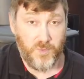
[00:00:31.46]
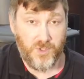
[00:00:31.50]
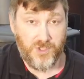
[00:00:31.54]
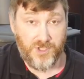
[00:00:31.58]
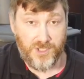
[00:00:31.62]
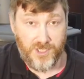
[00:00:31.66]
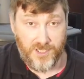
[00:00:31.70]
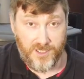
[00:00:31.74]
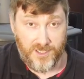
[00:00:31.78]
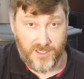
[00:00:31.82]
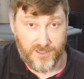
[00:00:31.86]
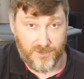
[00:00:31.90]

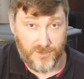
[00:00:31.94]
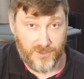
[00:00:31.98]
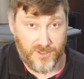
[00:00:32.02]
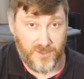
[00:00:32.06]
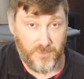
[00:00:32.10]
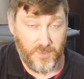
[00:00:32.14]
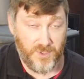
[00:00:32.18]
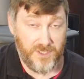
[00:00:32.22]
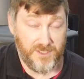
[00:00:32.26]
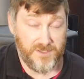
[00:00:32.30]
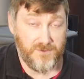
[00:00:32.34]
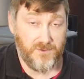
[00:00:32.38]
печей,
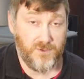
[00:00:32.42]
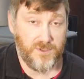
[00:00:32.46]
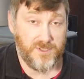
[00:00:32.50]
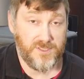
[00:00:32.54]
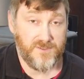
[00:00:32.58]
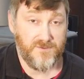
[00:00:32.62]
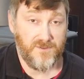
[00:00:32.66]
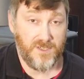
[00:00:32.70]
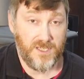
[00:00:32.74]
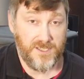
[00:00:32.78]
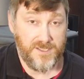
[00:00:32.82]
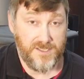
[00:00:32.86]
которые
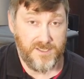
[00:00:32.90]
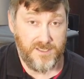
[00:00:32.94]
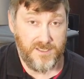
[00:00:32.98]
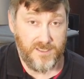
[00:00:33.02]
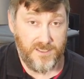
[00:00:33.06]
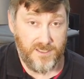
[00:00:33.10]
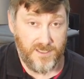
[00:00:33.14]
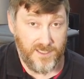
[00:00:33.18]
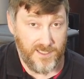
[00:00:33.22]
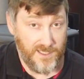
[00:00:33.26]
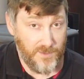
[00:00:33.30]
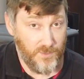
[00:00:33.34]
производятся в
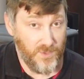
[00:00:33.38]
России,